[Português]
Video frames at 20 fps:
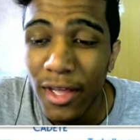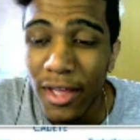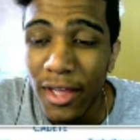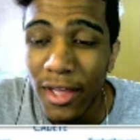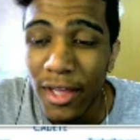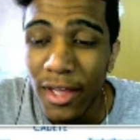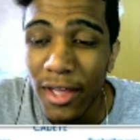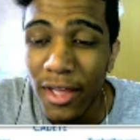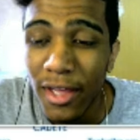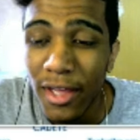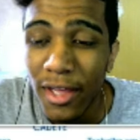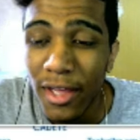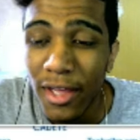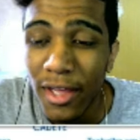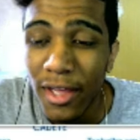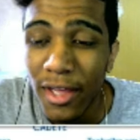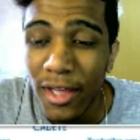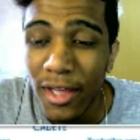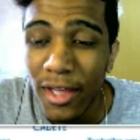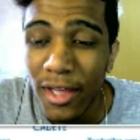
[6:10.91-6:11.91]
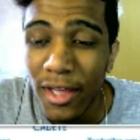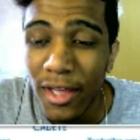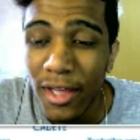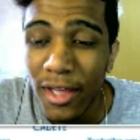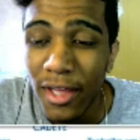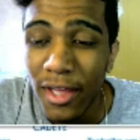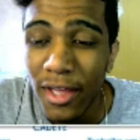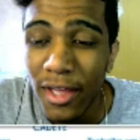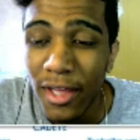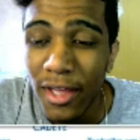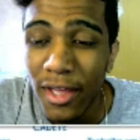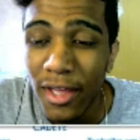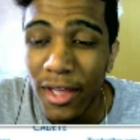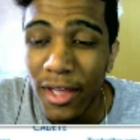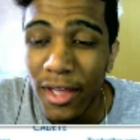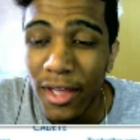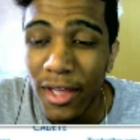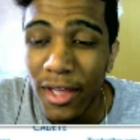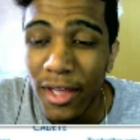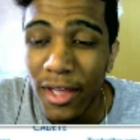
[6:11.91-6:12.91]
Quem gostou do vídeo, deixa um like aí
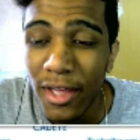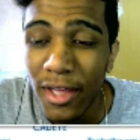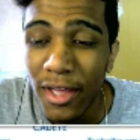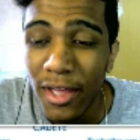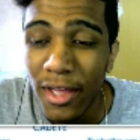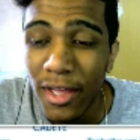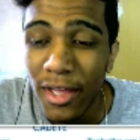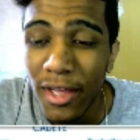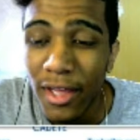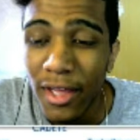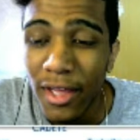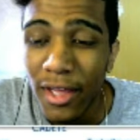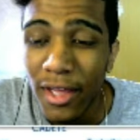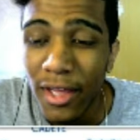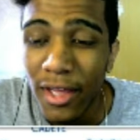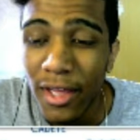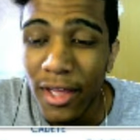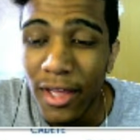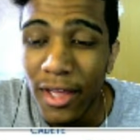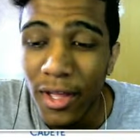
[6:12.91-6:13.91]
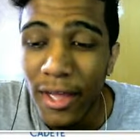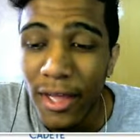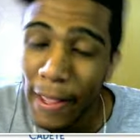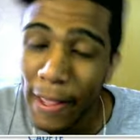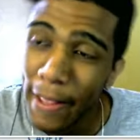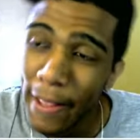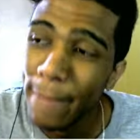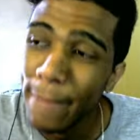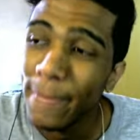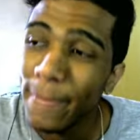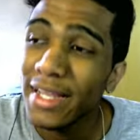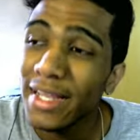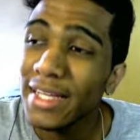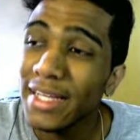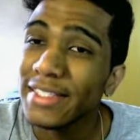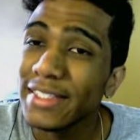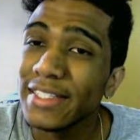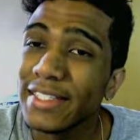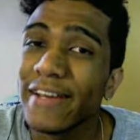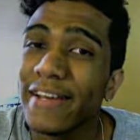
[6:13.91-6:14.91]
e se inscreva no canal. E
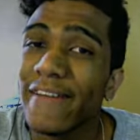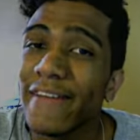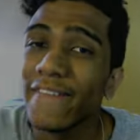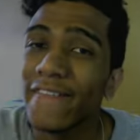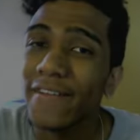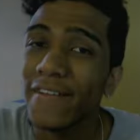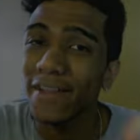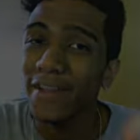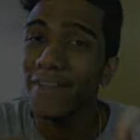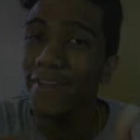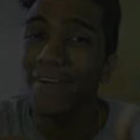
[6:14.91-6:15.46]
beleza?